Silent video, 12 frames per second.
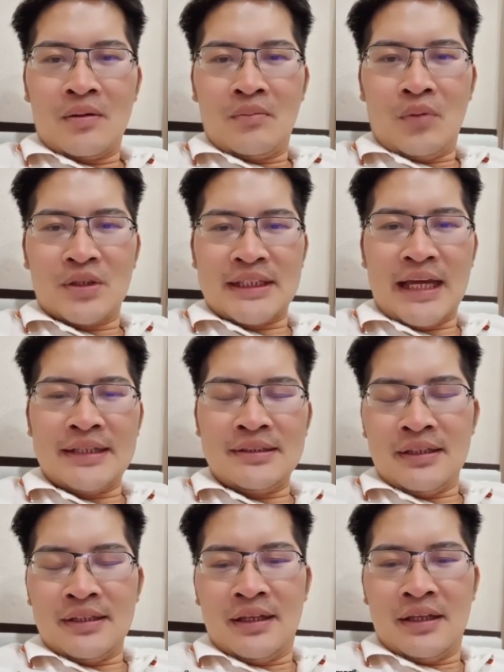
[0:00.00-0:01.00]
เพราะฉะนั้น
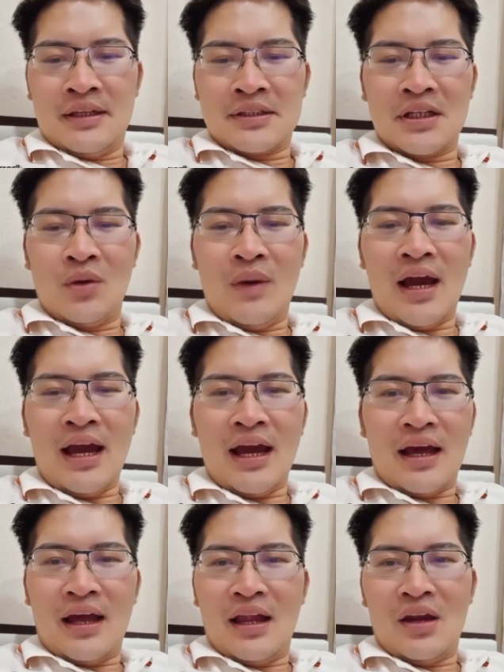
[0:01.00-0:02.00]
ถือว่า
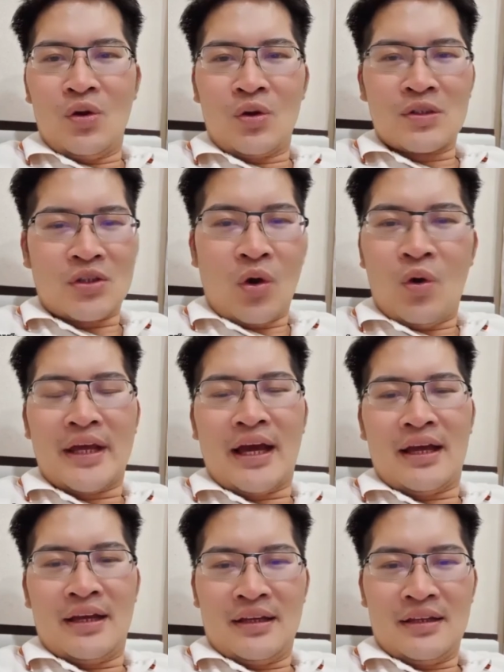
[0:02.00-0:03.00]
ลุงตู่เนี่ย
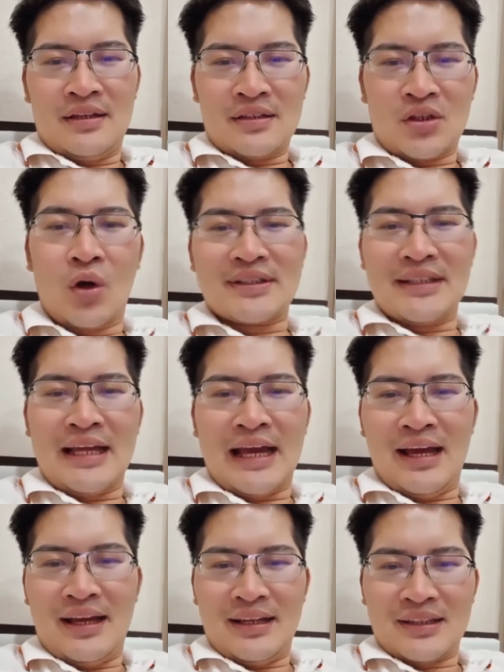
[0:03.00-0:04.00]
ตุ๊ดนะ
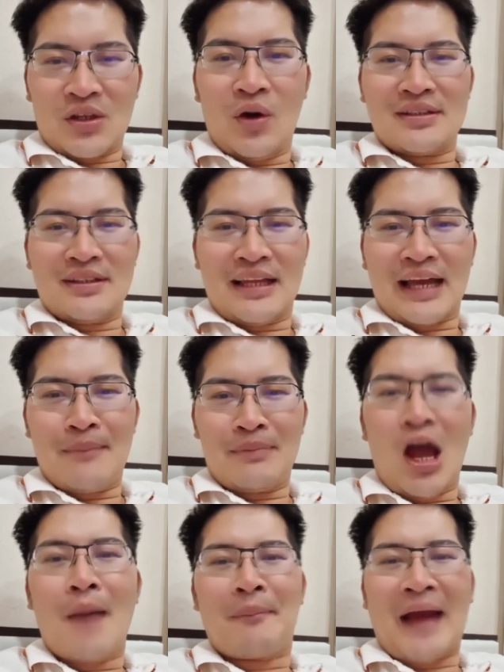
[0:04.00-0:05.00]
ฮะตุ๊ดนะครับ
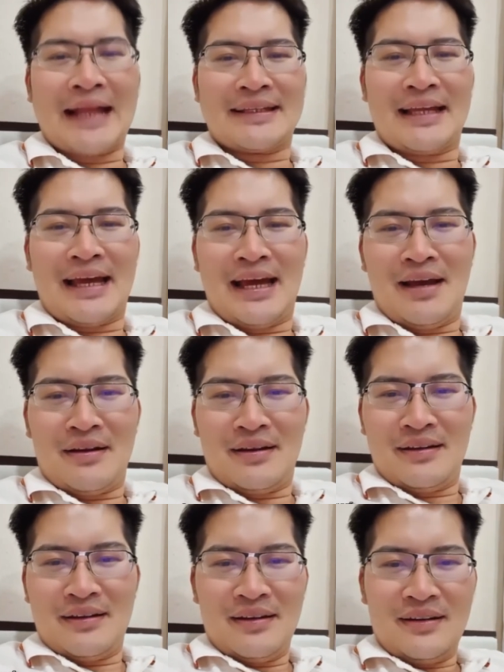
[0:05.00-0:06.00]
รอบกัดนะฮะ
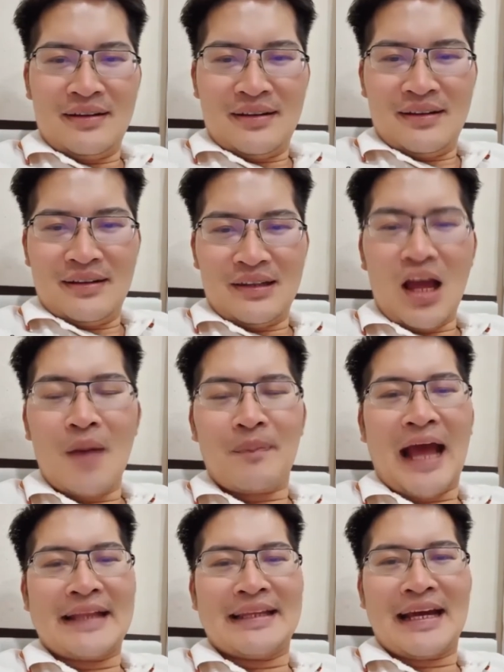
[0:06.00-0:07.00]
รอบ
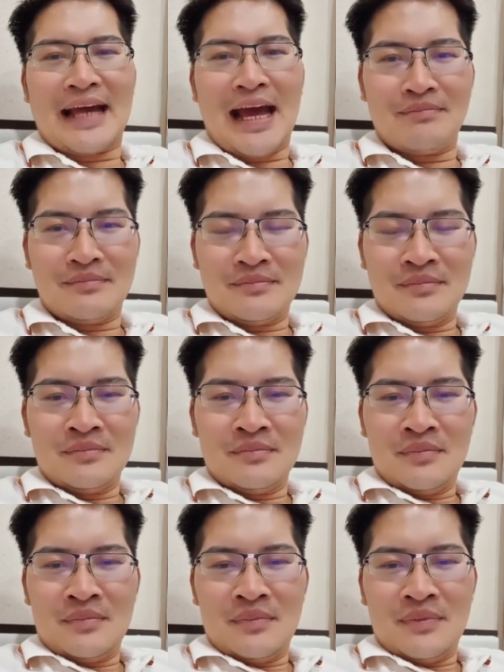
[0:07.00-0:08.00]
กัดนะครับ
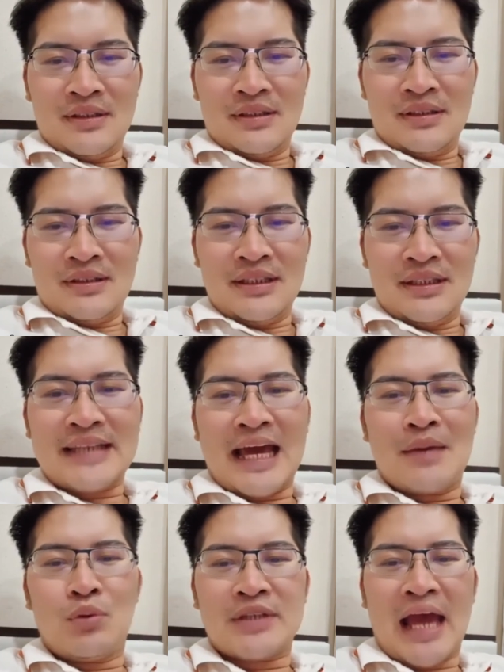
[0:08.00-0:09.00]
นิสัย
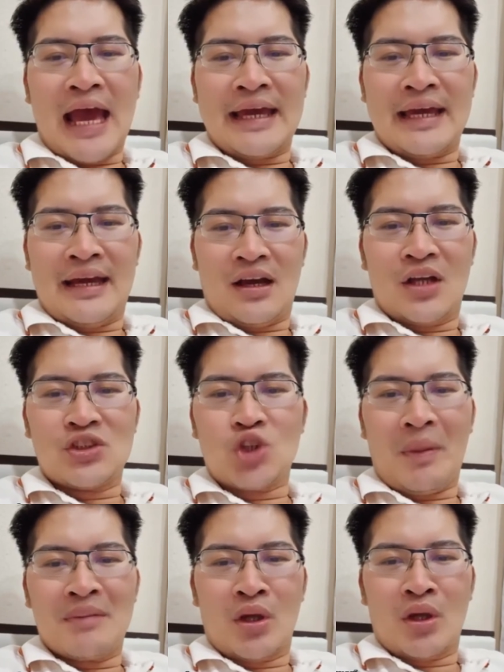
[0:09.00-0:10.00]
ผู้ชายอ่ะเขาจบ
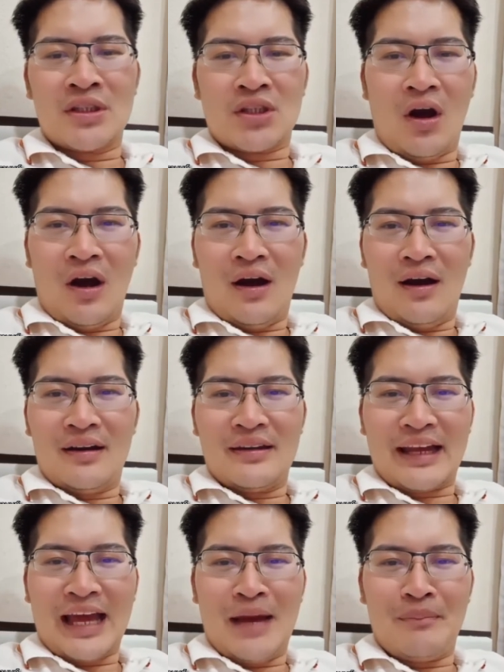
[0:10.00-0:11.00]
กันบนโต๊ะ
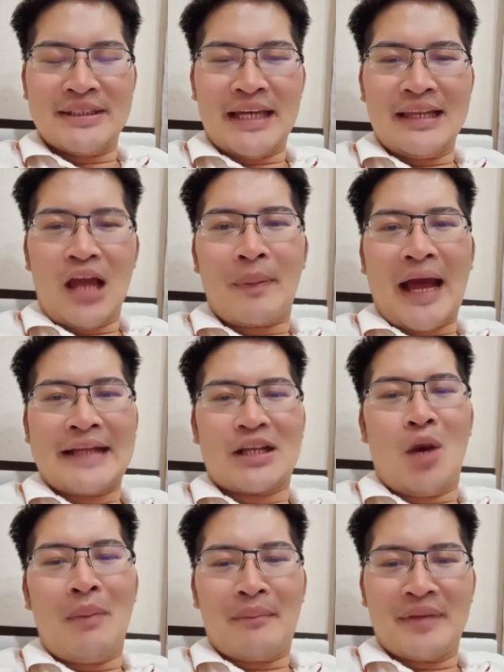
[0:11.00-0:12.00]
นะครับไม่ใช่รอบกัดเขา
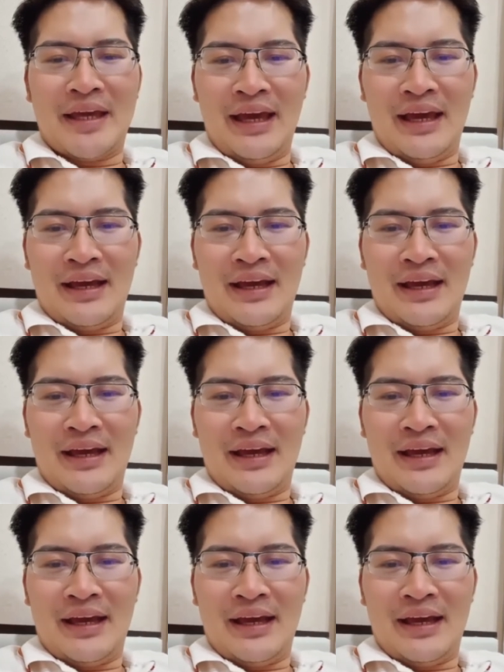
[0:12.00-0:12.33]
แบบนี้